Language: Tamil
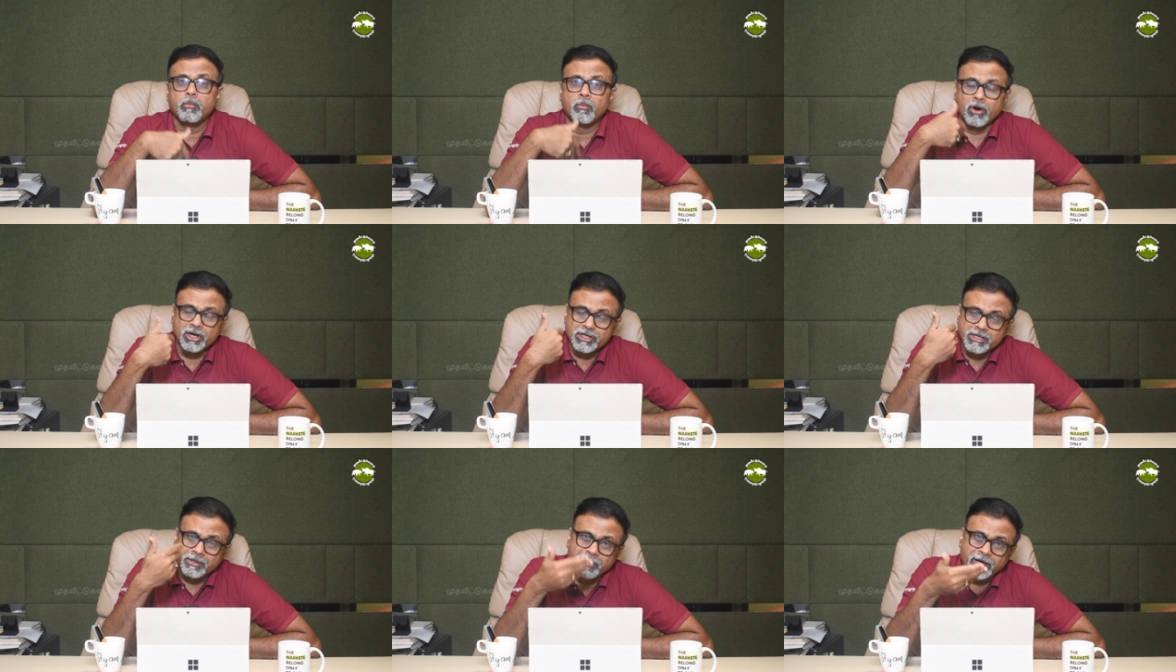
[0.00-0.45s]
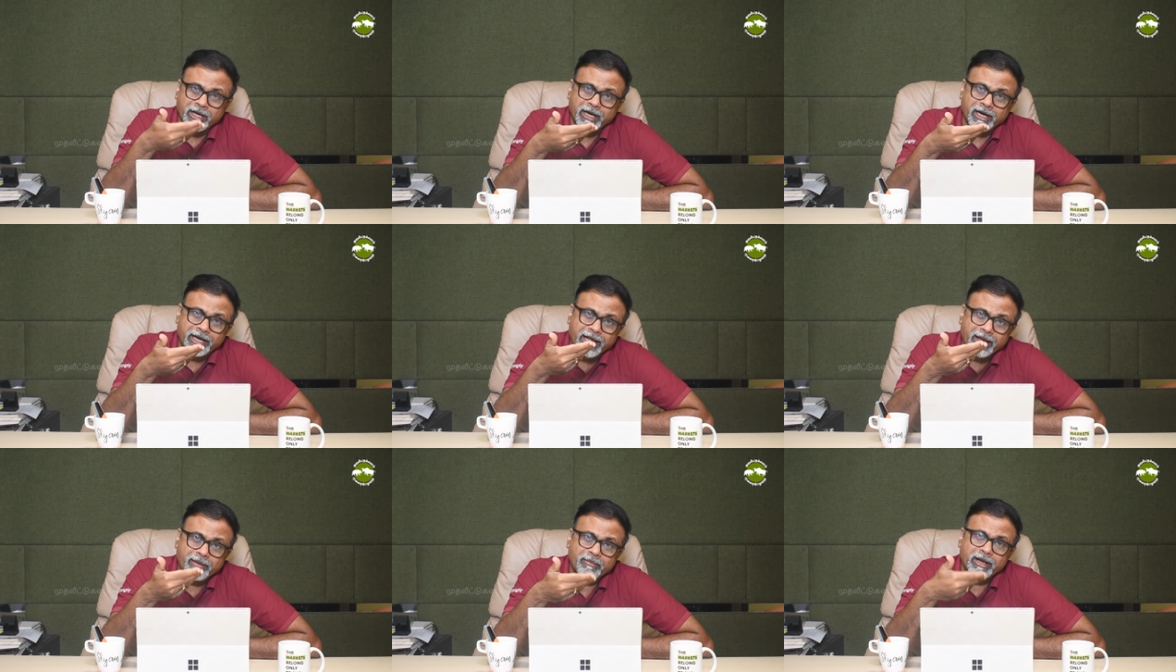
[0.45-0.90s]
மோசமான
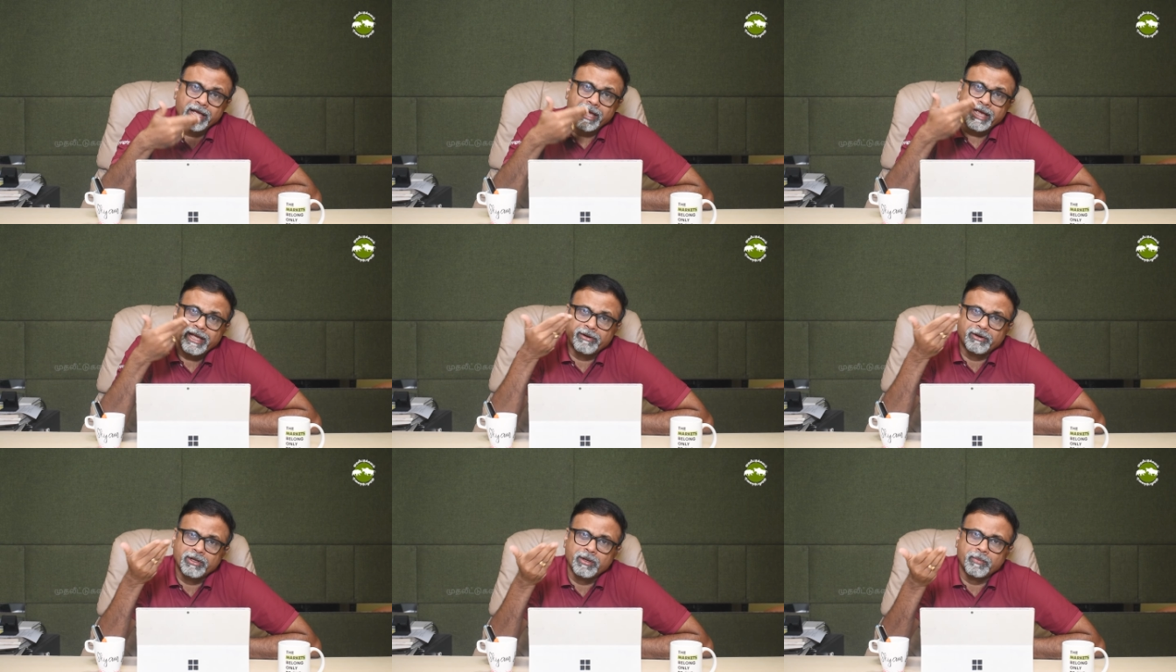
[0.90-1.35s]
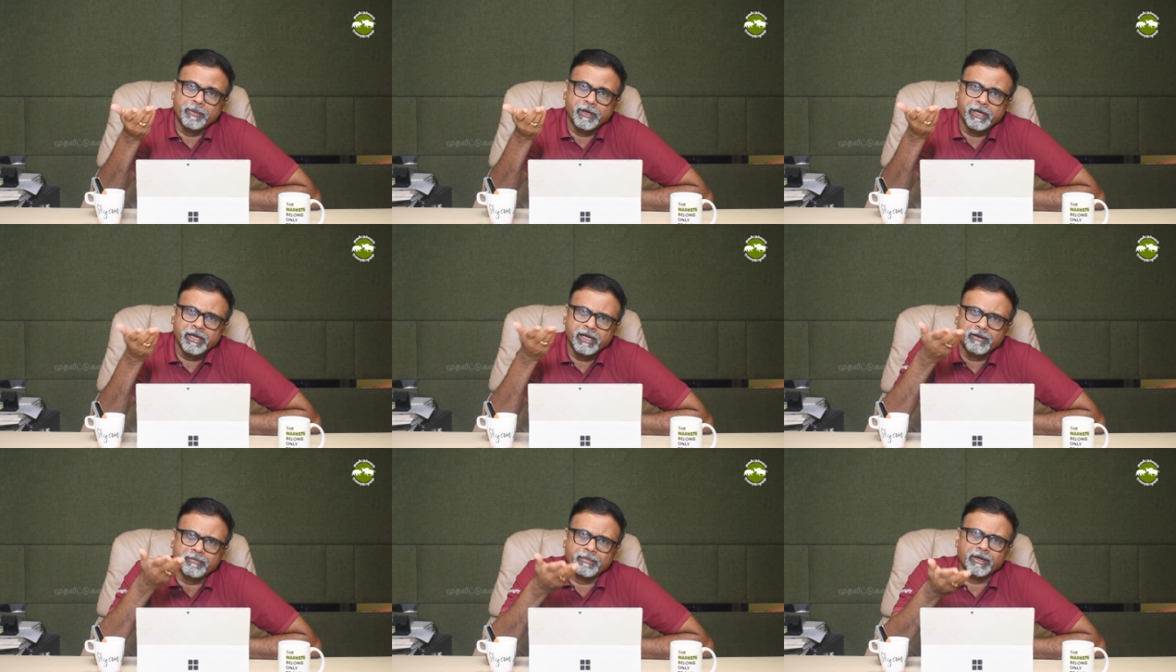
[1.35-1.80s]
டைம்லேயே இருபது
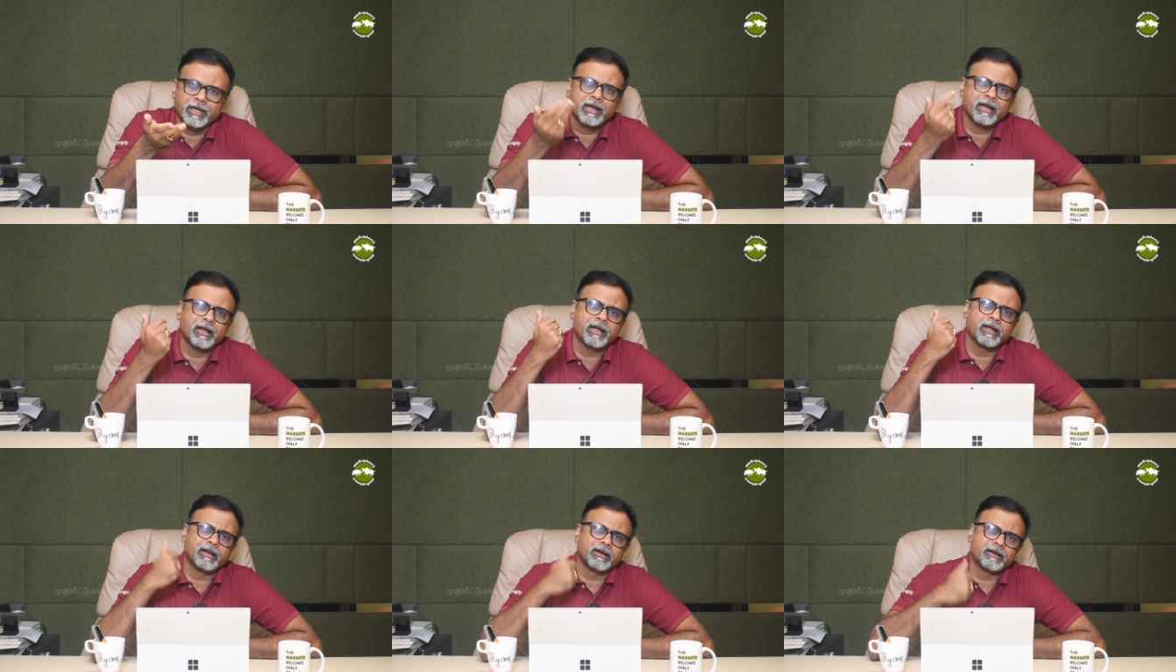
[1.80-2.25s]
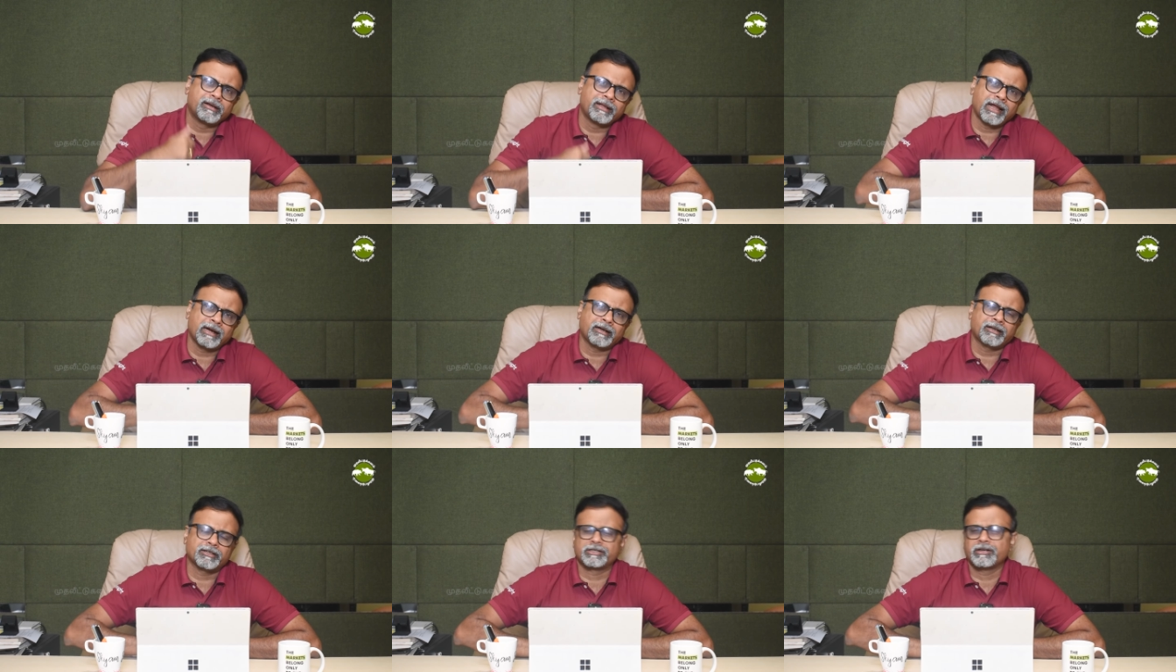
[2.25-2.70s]
பிஇக்கு e மேலே
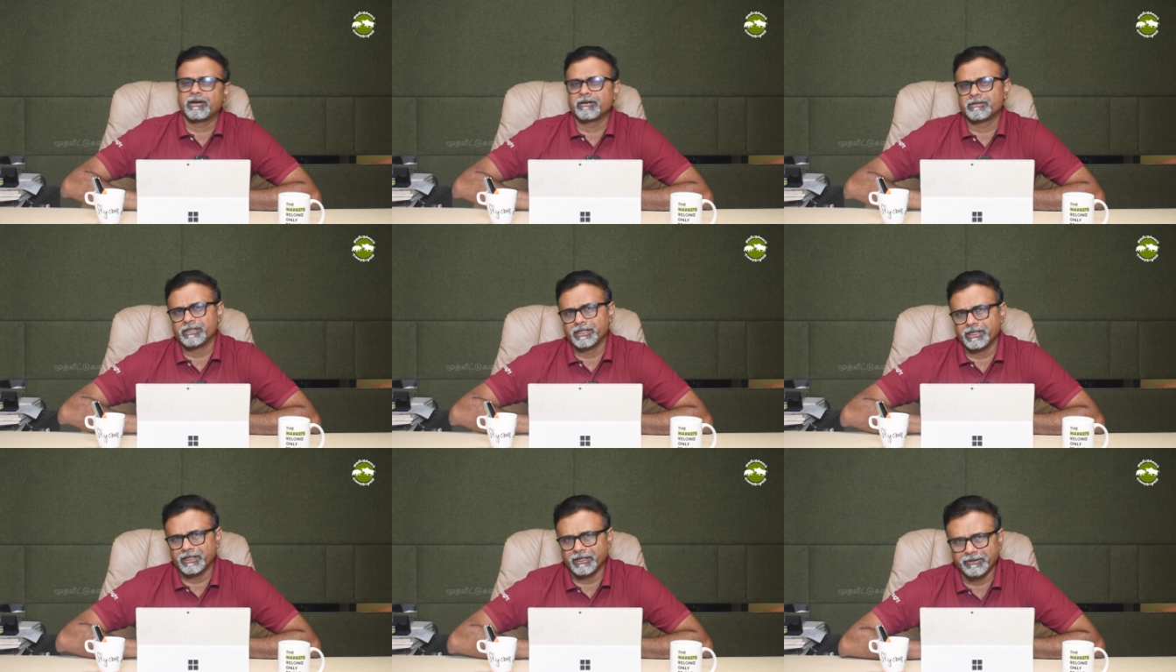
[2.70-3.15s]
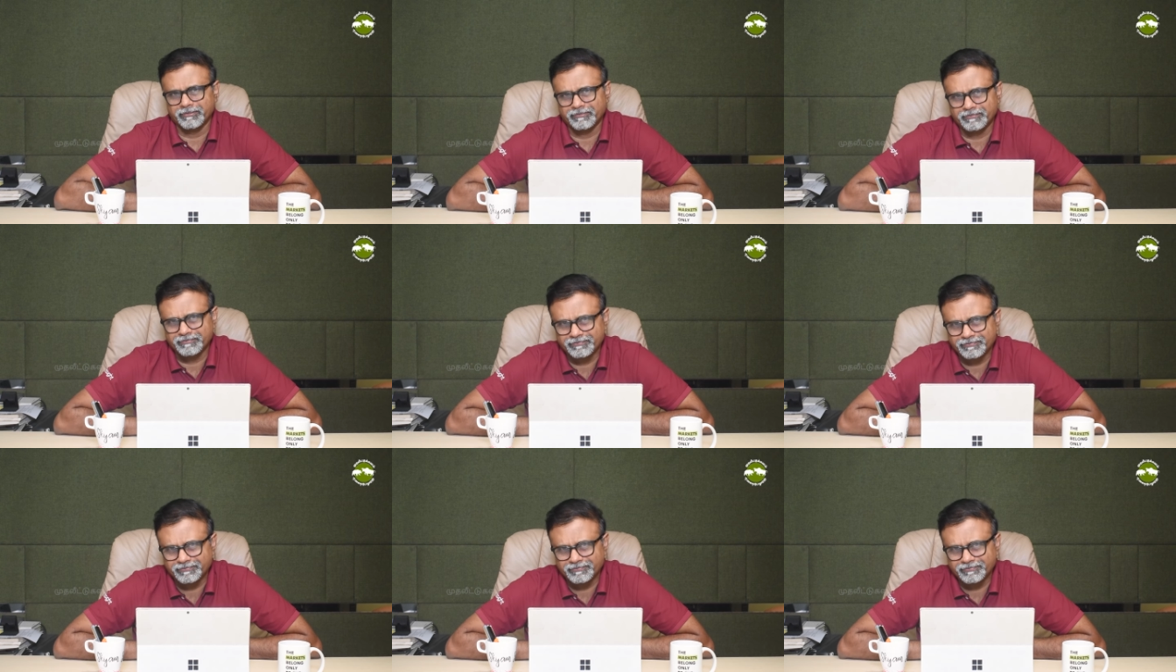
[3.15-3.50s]
டிராக்டர் ஸ்டாக்ஸ் இருக்குது